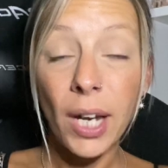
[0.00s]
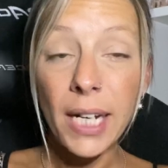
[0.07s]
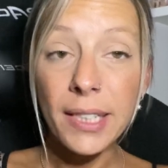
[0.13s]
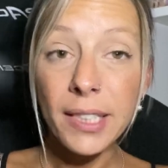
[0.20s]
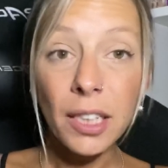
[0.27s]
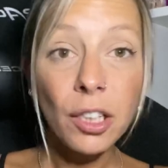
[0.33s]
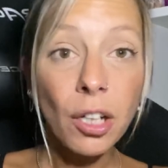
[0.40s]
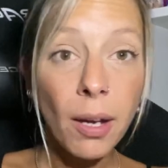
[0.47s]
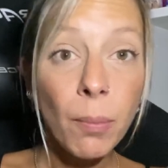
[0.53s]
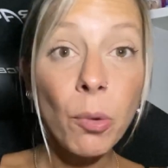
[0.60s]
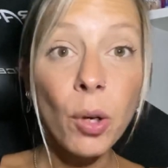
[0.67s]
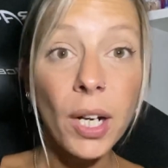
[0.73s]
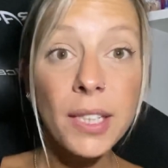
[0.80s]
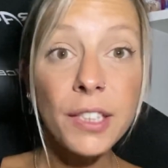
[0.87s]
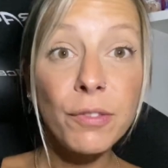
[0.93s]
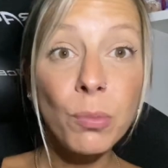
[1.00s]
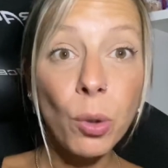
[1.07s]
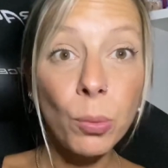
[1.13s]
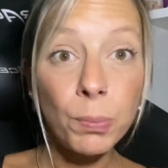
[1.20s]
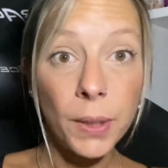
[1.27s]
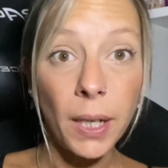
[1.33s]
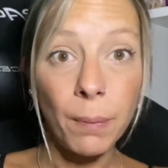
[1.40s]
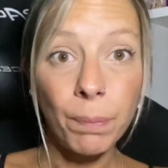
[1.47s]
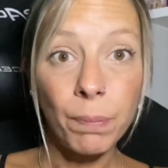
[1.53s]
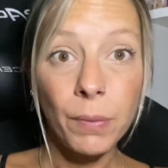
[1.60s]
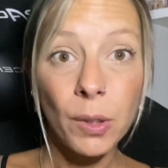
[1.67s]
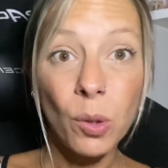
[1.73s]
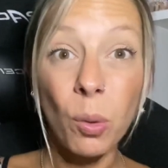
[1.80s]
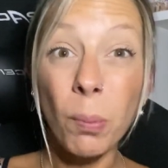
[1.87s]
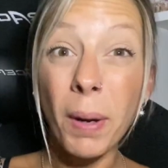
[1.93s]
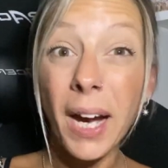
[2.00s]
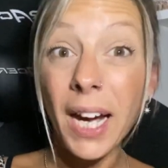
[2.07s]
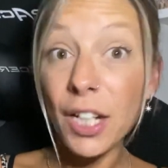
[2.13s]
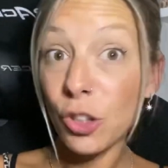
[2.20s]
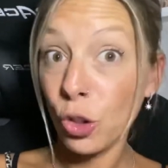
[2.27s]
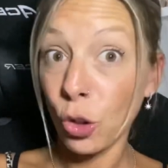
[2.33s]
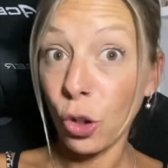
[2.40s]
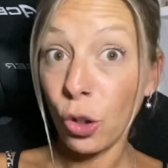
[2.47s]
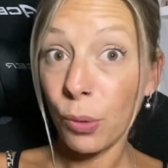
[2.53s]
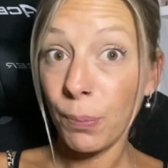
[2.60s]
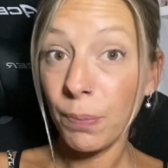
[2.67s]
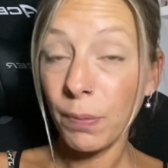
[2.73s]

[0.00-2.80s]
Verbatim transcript: elles tiennent quand même relativement bien comparé à Dior.